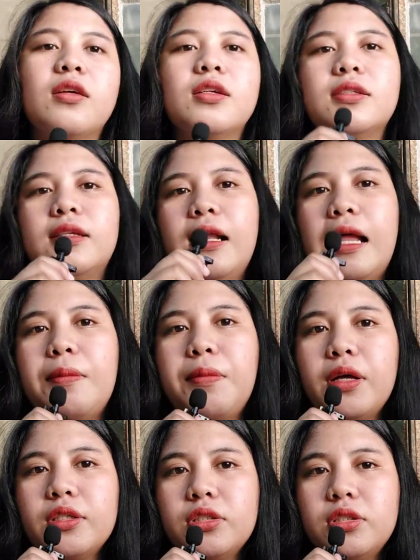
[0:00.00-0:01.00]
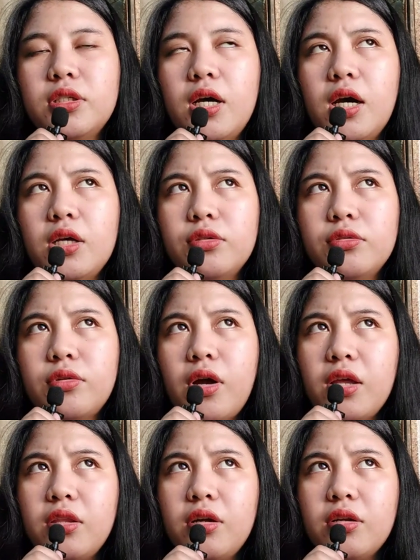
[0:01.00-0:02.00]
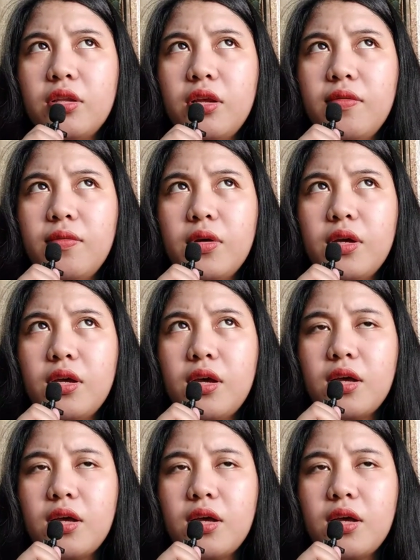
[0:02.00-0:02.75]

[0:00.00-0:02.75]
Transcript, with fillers: Salamat John Rider TV